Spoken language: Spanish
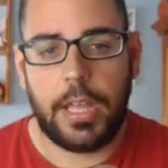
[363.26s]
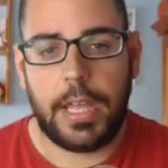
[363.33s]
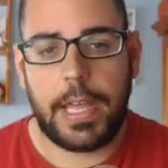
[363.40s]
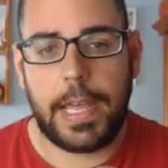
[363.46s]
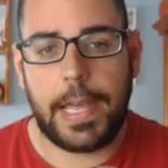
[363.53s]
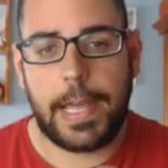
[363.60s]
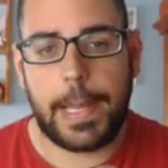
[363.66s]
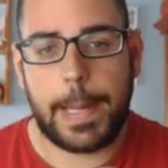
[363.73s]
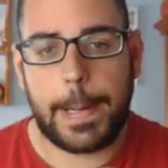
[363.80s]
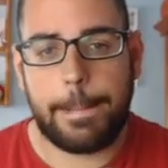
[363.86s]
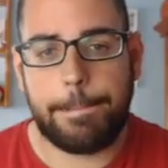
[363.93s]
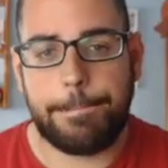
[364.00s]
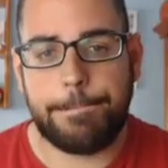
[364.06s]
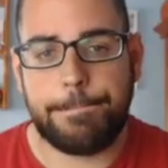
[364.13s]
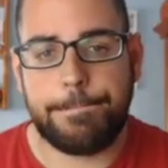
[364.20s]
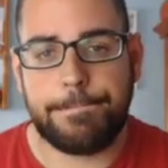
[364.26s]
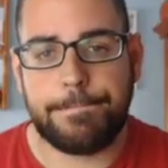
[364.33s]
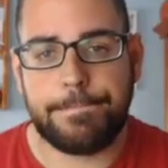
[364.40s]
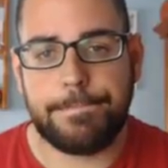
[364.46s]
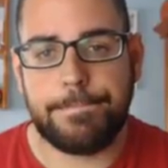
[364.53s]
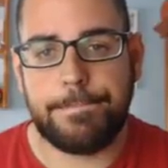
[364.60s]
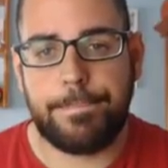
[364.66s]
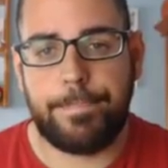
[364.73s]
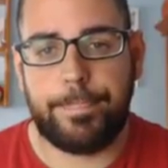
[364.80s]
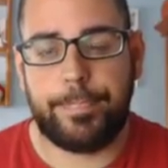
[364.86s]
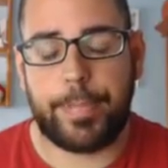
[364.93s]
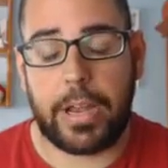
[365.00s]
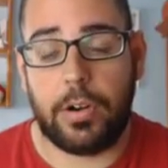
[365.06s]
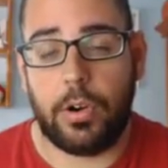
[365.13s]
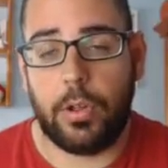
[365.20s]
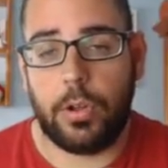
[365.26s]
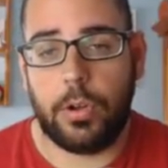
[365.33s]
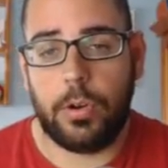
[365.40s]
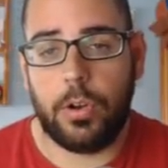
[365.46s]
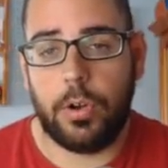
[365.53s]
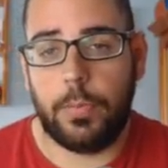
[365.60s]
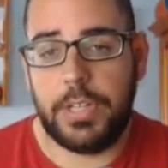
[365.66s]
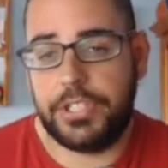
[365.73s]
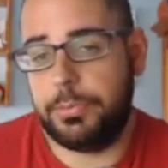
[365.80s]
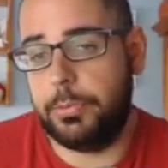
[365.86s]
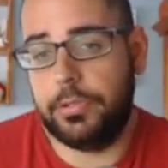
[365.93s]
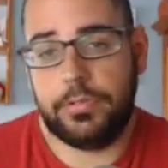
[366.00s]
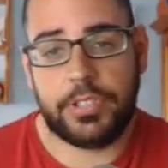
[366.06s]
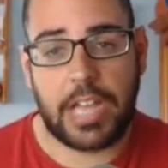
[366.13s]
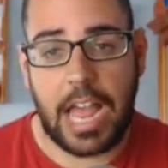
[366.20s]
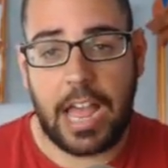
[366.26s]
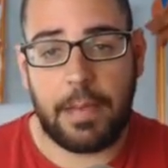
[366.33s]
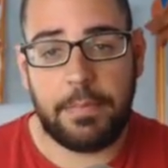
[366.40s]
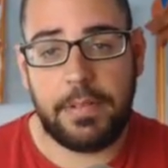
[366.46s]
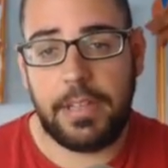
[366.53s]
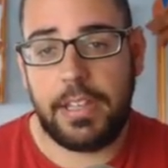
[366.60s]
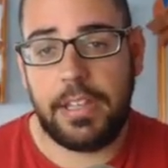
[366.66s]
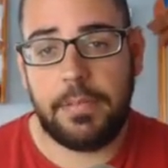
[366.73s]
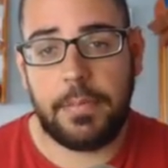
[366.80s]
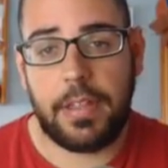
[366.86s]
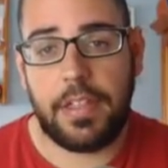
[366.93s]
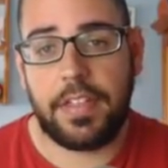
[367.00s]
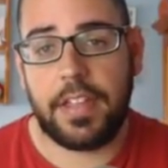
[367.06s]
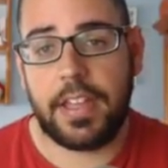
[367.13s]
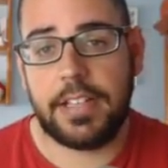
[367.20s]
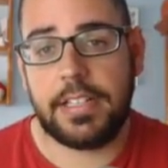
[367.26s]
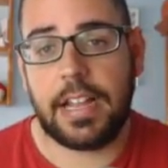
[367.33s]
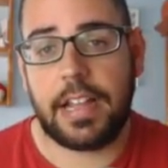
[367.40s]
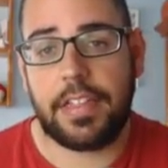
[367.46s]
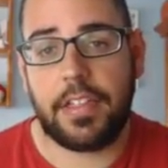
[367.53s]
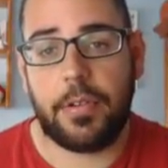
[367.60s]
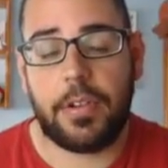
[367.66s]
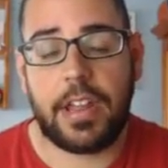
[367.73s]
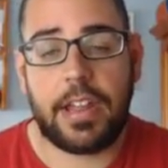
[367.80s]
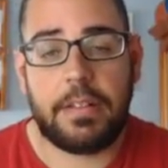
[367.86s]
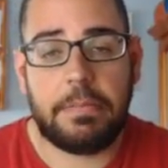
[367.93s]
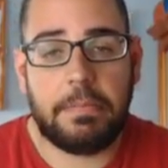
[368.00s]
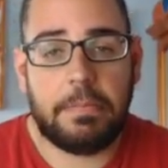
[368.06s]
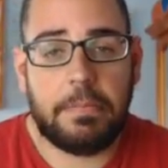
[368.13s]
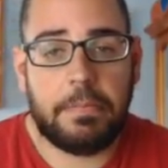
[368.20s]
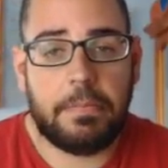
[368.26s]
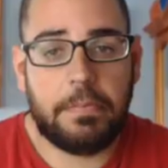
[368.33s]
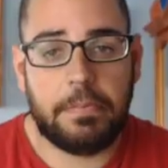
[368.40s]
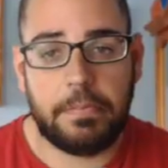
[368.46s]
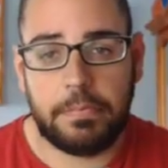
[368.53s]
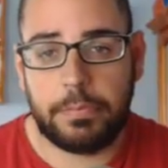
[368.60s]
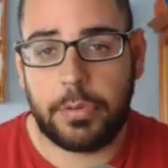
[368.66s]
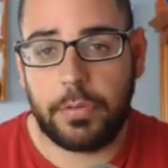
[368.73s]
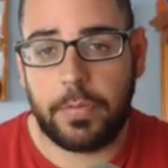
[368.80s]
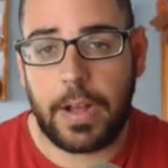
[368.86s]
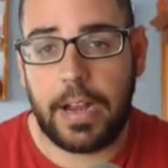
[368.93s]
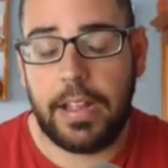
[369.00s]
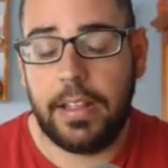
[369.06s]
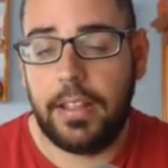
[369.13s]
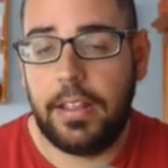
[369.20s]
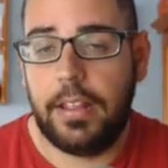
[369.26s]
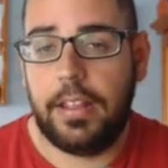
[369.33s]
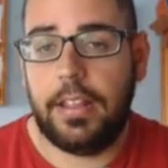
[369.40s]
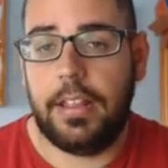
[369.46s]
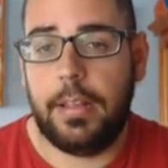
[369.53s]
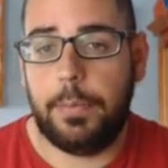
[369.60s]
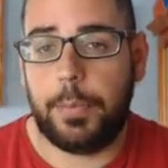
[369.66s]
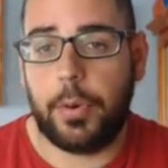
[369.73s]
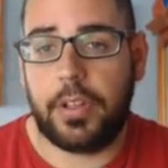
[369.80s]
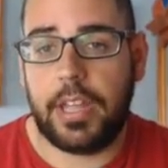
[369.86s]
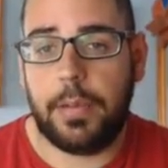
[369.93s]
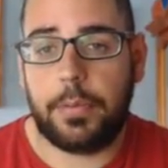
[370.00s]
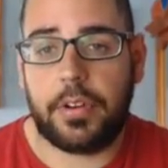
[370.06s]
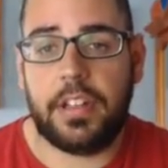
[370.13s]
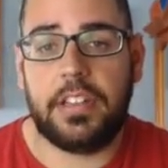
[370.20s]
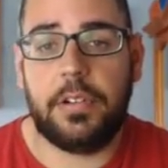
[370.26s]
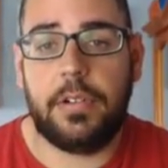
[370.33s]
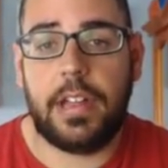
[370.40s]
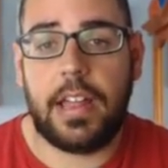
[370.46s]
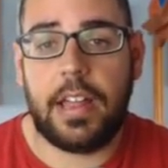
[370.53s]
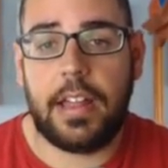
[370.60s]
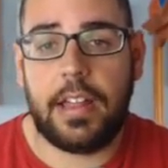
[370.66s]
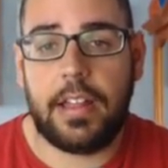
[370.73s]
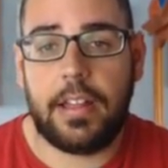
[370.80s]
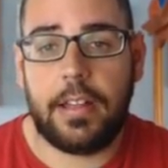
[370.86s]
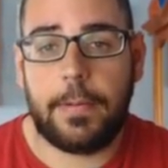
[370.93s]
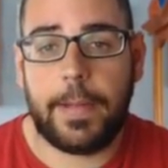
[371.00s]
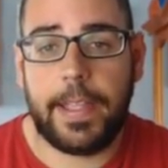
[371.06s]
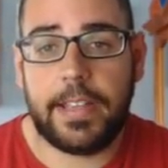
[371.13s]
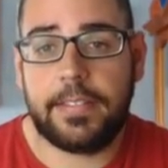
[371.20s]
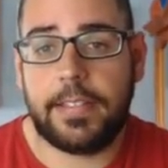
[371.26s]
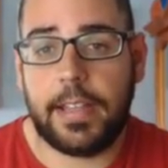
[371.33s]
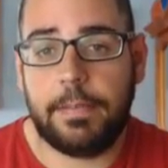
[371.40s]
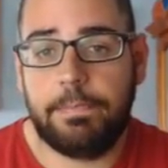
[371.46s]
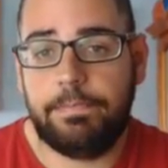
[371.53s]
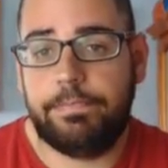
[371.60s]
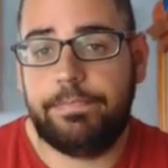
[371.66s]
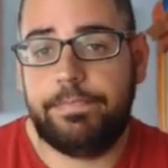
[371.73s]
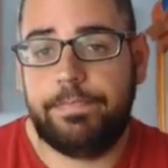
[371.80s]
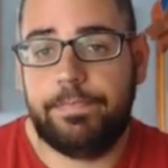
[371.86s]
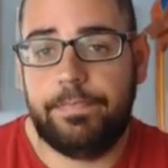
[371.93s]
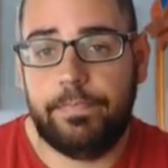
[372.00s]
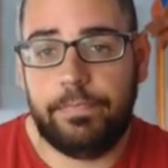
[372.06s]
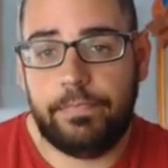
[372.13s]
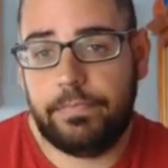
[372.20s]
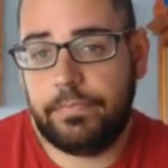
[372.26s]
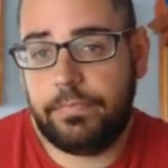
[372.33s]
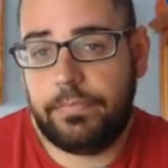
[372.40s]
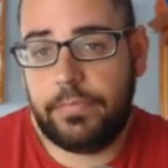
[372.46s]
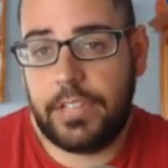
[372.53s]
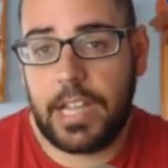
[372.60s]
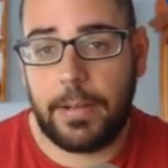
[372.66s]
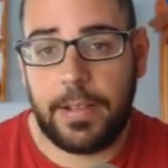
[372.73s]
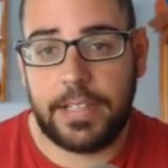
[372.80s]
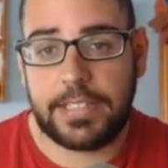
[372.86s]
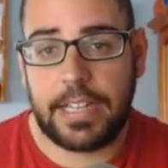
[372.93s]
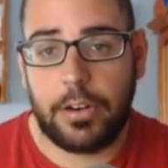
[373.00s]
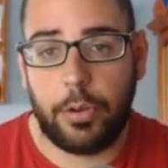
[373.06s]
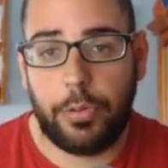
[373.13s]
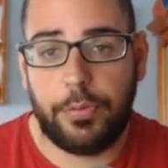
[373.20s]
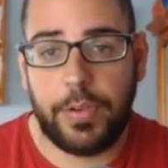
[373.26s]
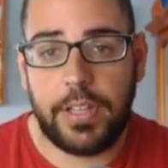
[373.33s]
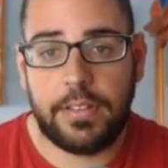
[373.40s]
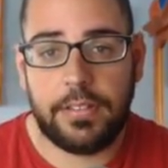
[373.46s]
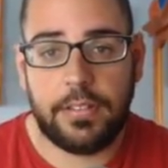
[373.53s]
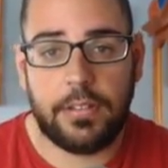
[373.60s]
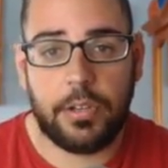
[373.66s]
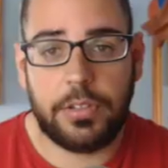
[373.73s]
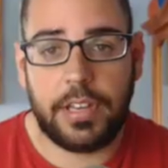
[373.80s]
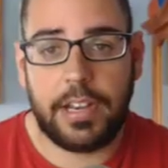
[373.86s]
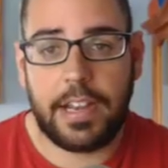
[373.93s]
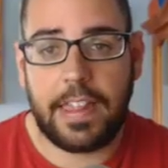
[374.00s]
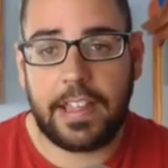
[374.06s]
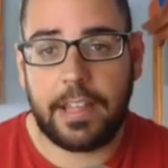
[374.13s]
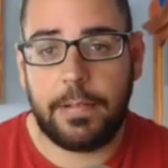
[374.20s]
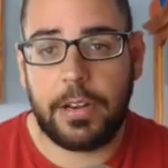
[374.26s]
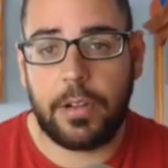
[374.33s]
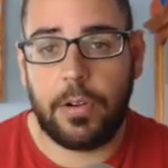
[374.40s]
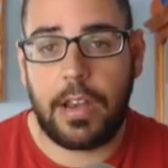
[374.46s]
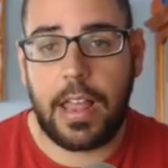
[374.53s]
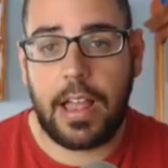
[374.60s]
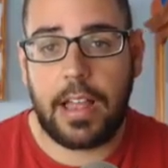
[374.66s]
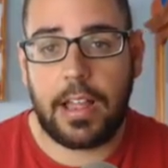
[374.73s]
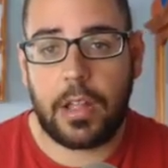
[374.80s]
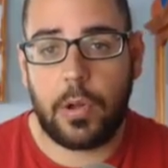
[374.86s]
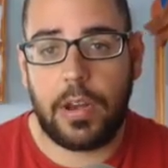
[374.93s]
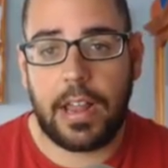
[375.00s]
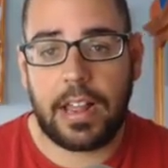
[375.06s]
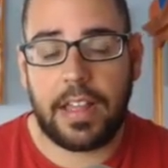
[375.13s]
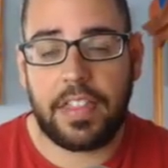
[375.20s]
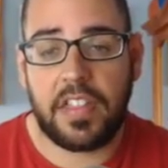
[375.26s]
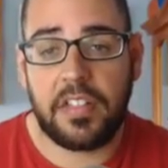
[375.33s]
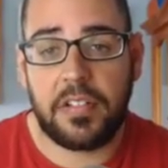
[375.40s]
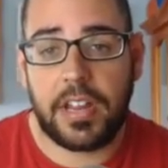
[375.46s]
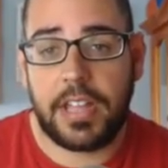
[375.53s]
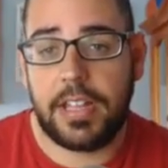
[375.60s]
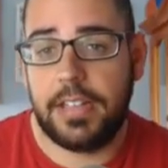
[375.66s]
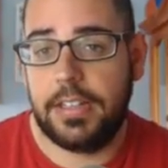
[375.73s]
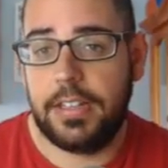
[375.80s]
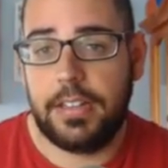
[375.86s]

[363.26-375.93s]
Em, pero lo, mismo, o sea, a mí me dicen que es la cazadora, pues vale. Eh, ¿Por qué? ¿Porque tiene una ballesta? Mm, ya veis, el outfit no tiene nada que ver con la, cazadora.